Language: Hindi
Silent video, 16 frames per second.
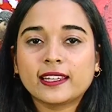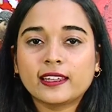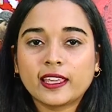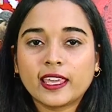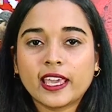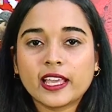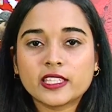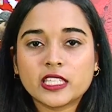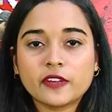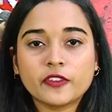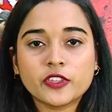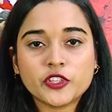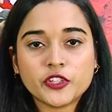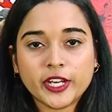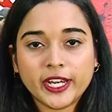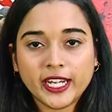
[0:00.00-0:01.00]
गया था कि यह
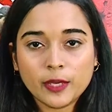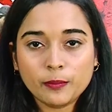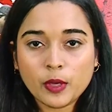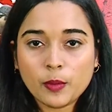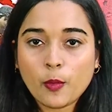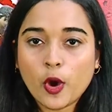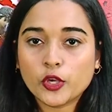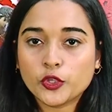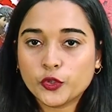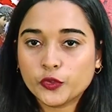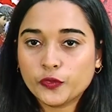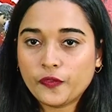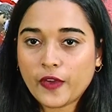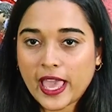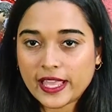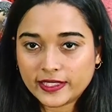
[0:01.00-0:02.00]
सिर्फ स्टेडियम में
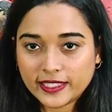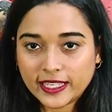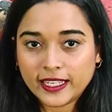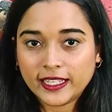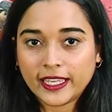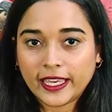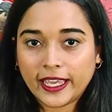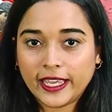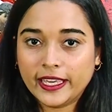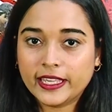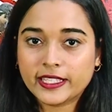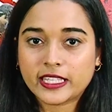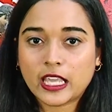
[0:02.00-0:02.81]
मौजूद फैंस के लिए है